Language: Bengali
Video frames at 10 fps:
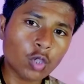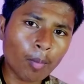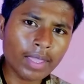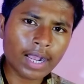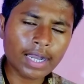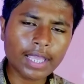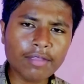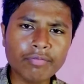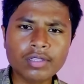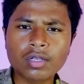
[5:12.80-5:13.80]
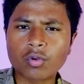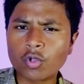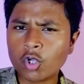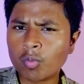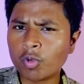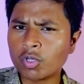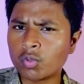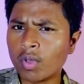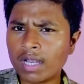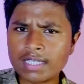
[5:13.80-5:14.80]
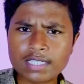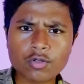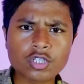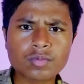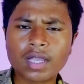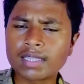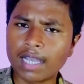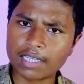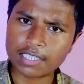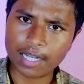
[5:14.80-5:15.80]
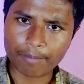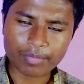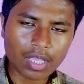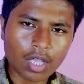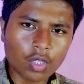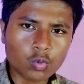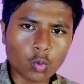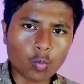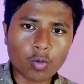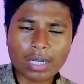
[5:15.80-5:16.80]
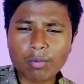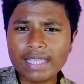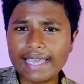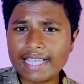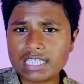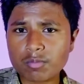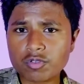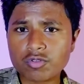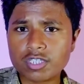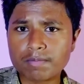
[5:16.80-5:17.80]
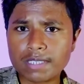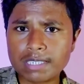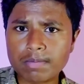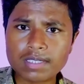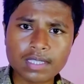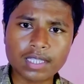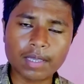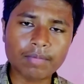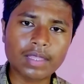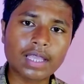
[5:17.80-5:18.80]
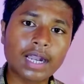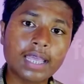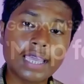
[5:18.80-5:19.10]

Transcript: তবে এখানে এই ফোনটিতে কোনোরকম ওই ডুয়াল স্টিরিও স্পিকার থাকছে না তো মোটামুটি এই সমস্ত স্পেসিফিকেশন দিয়ে এখানে